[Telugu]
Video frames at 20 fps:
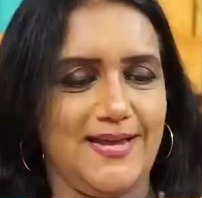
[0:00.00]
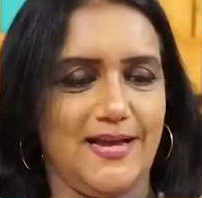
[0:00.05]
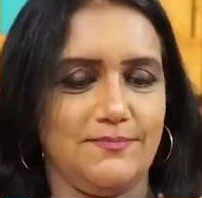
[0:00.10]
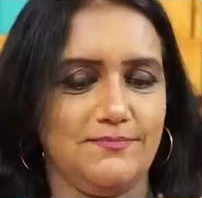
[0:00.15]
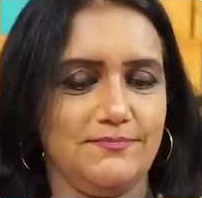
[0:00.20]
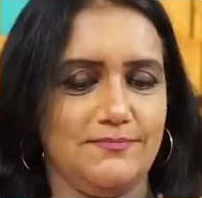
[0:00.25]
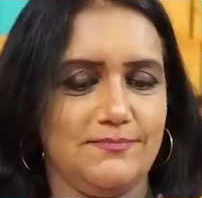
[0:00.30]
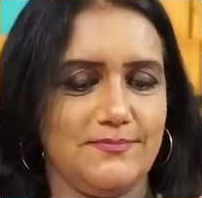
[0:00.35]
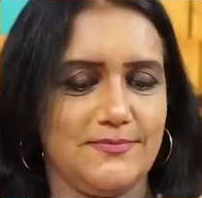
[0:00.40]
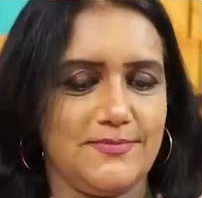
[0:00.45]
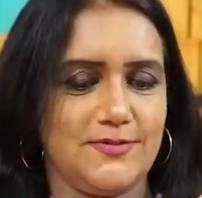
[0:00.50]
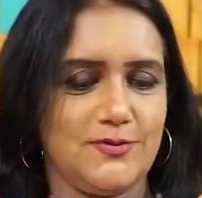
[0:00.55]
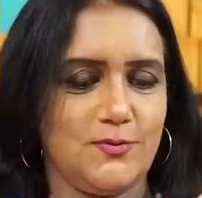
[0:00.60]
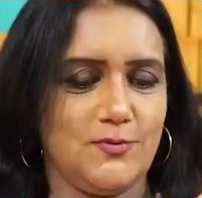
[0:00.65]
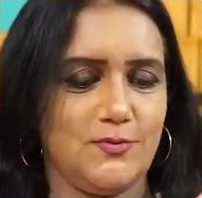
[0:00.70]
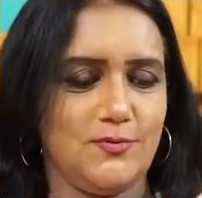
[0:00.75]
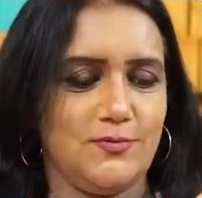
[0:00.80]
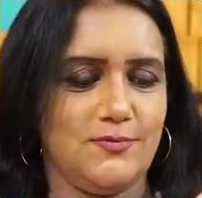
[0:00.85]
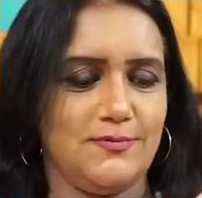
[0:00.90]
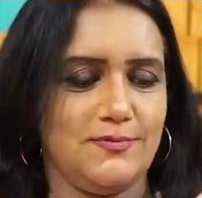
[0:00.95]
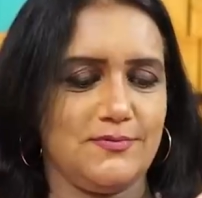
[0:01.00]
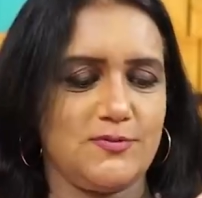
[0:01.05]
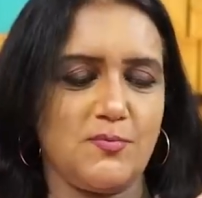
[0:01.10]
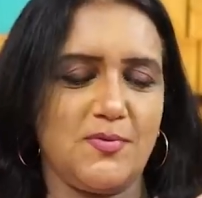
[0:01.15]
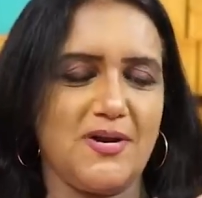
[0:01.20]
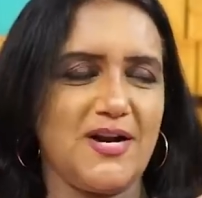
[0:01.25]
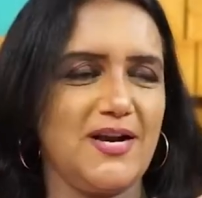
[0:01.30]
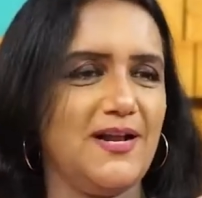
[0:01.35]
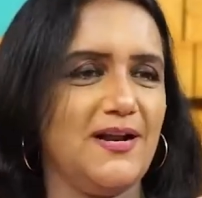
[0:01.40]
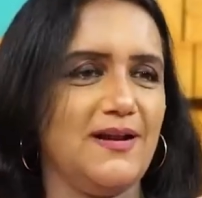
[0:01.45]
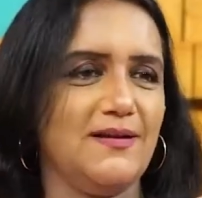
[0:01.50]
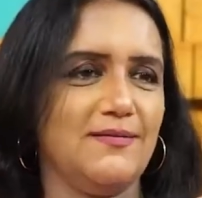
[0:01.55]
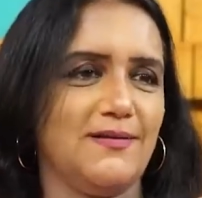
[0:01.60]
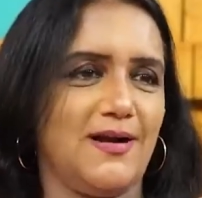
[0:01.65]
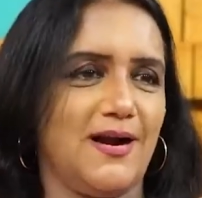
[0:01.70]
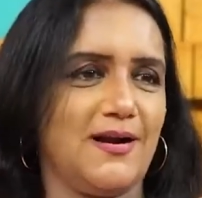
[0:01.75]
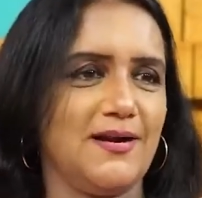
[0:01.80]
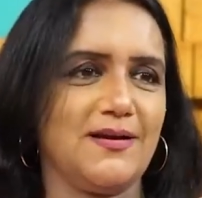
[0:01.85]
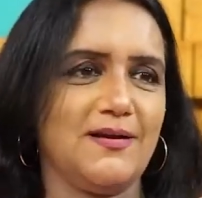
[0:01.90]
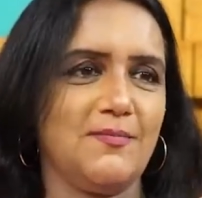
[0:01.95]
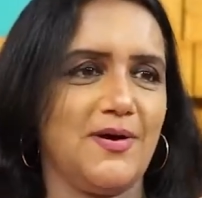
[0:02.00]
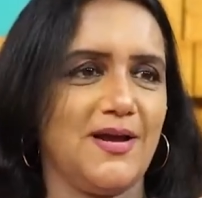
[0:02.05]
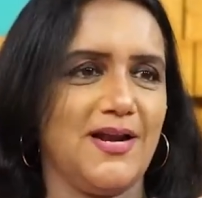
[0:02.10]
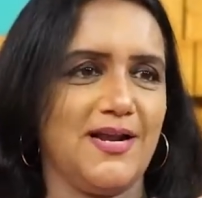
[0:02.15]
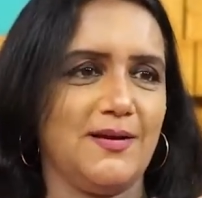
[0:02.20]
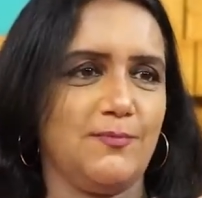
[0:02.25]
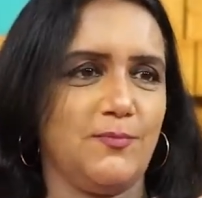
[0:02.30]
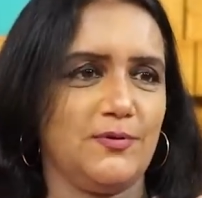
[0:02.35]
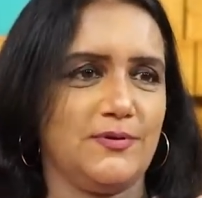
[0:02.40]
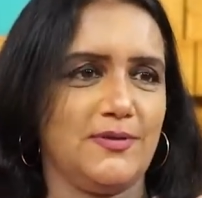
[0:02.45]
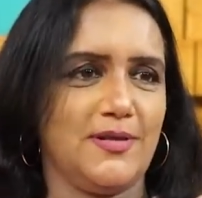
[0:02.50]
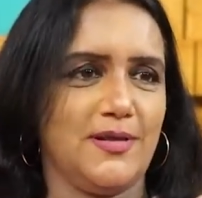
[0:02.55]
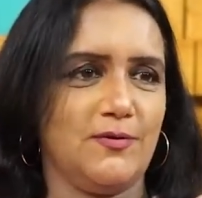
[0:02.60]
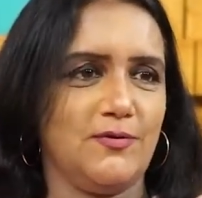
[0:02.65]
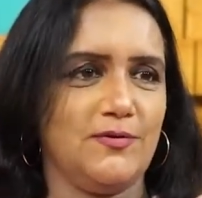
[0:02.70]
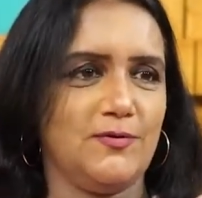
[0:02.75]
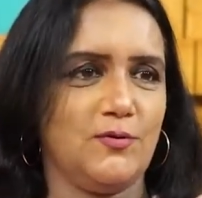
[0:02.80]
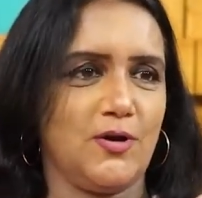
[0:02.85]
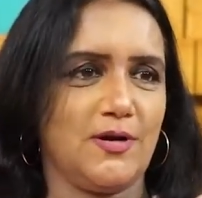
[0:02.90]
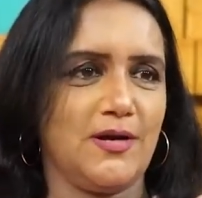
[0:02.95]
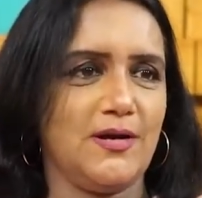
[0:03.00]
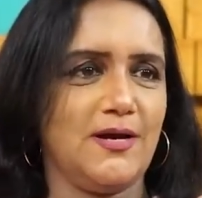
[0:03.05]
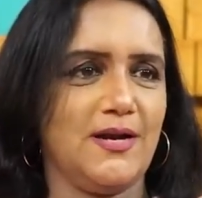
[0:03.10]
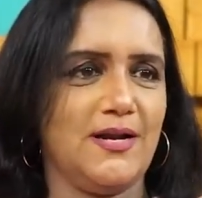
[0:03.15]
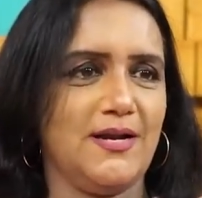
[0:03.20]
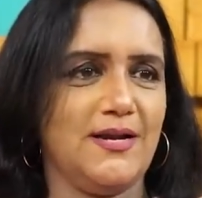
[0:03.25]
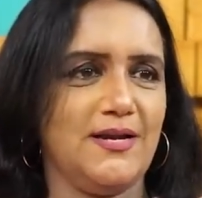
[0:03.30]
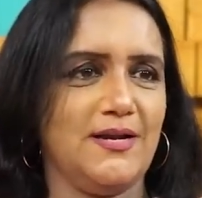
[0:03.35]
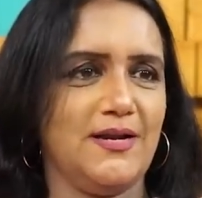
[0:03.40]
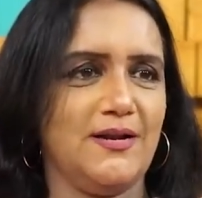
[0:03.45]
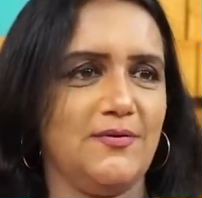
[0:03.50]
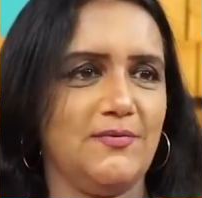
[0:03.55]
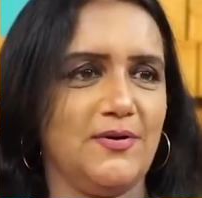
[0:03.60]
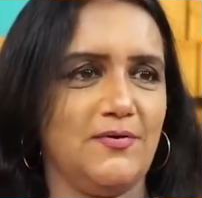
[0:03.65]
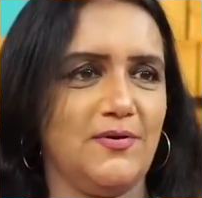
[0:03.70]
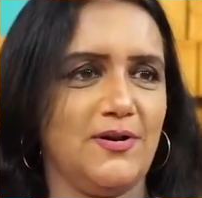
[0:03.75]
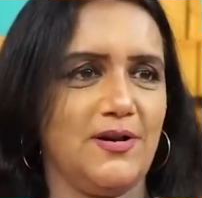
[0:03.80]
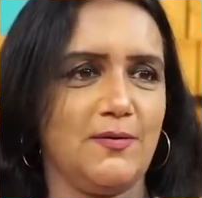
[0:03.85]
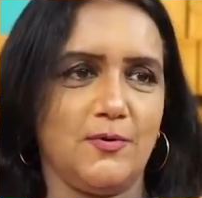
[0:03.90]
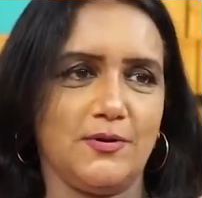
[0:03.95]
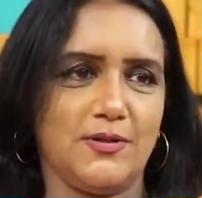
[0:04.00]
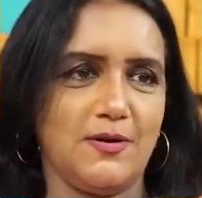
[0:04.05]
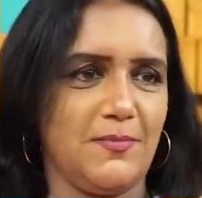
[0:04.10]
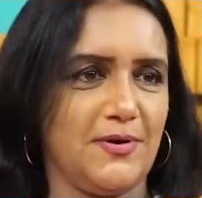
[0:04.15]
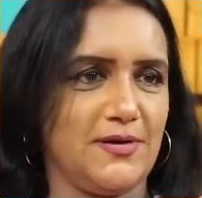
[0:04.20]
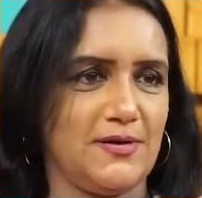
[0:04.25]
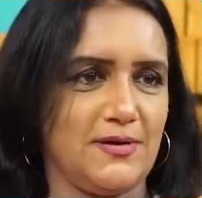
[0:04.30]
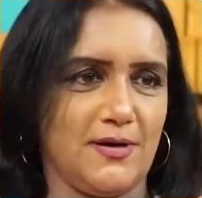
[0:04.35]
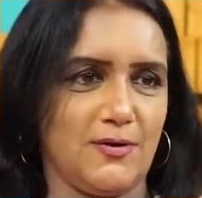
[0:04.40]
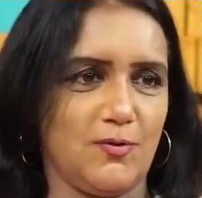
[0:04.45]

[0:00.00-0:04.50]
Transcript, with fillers: యా థ్యాంక్ యూ సో సుమంగళి అడక్క మానలేకపోతున్నాను దొరకంగానే ఇదేమిటి వీడియో మొదలు పెట్టిన